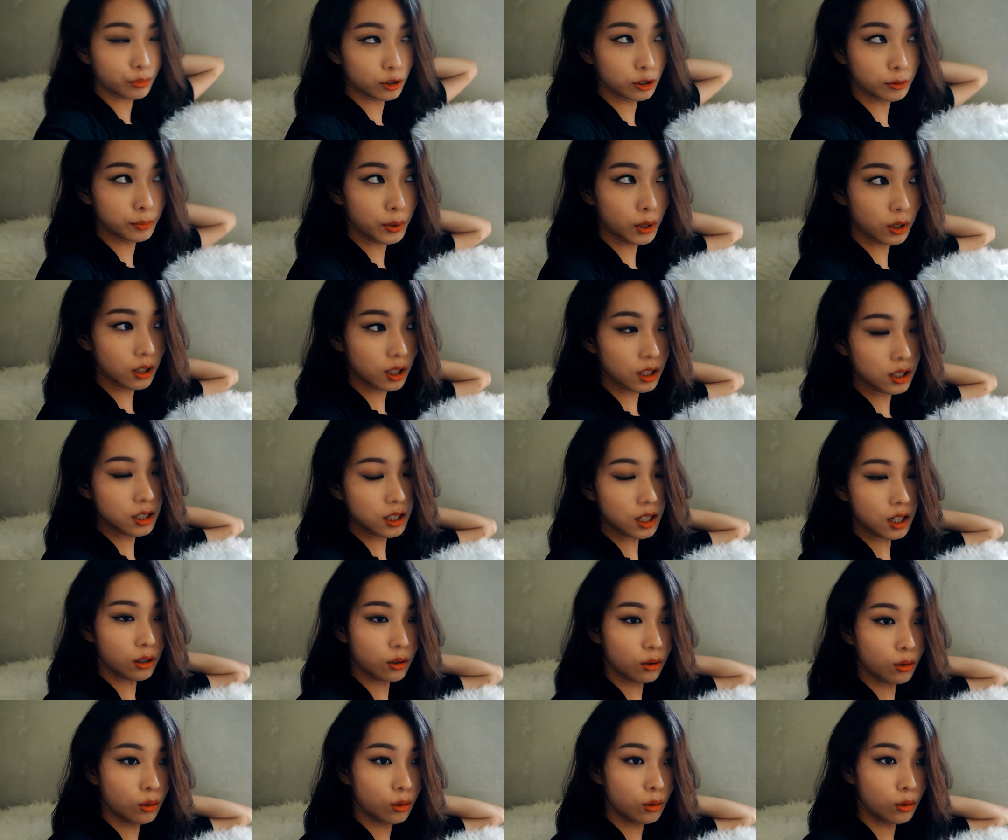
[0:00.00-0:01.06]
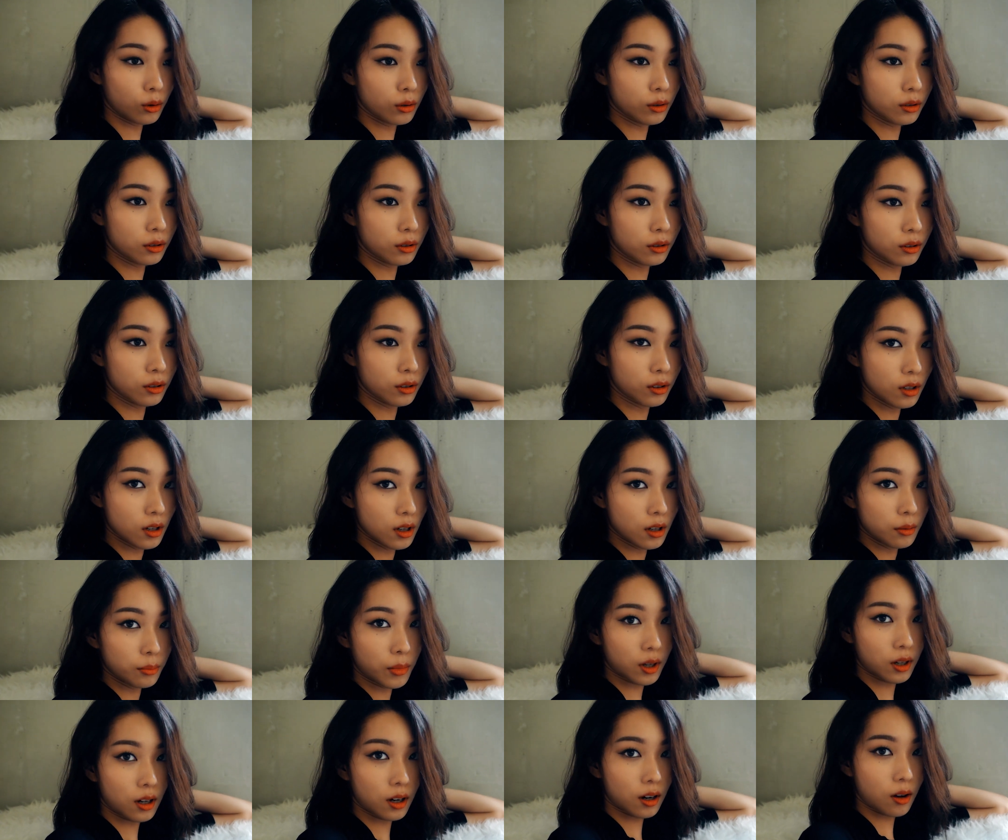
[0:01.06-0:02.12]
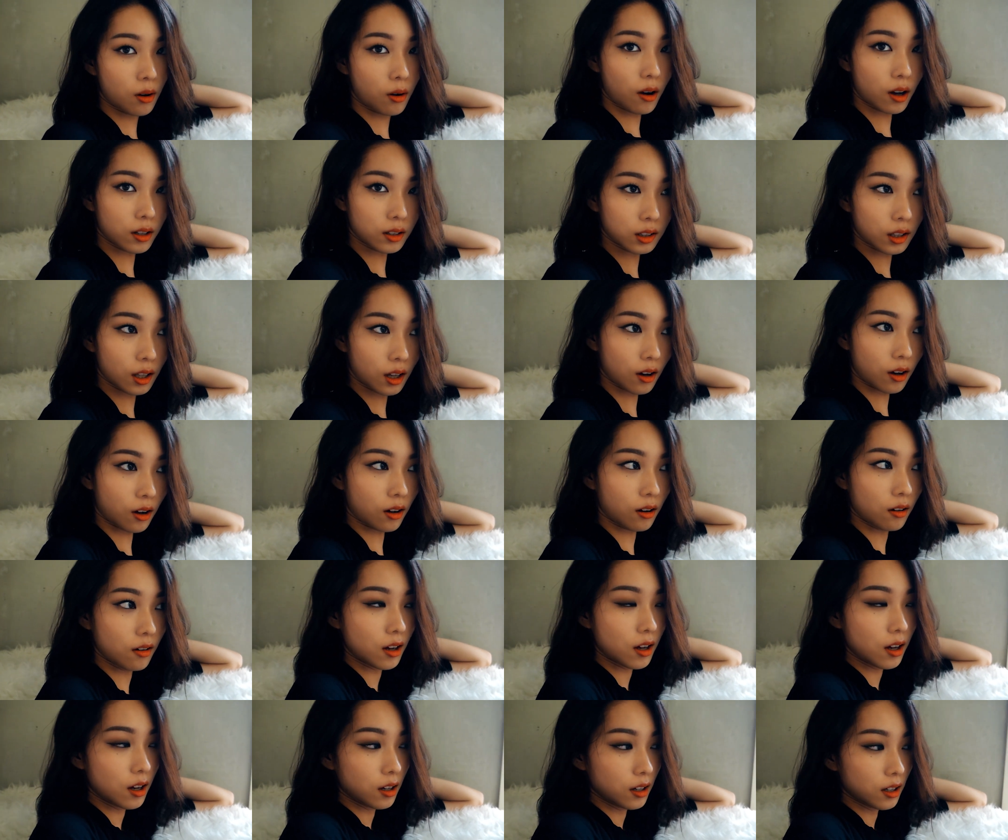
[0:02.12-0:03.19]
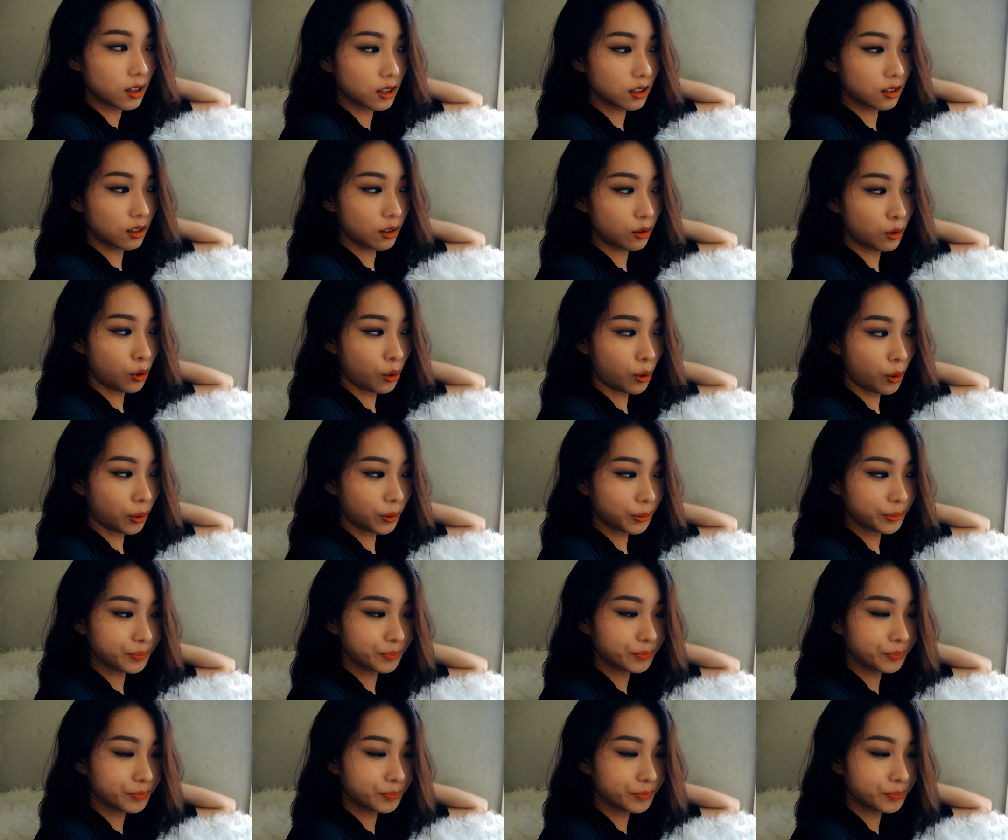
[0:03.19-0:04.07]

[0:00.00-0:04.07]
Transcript: 불편하지 않고 편할 것 같아요. 그리고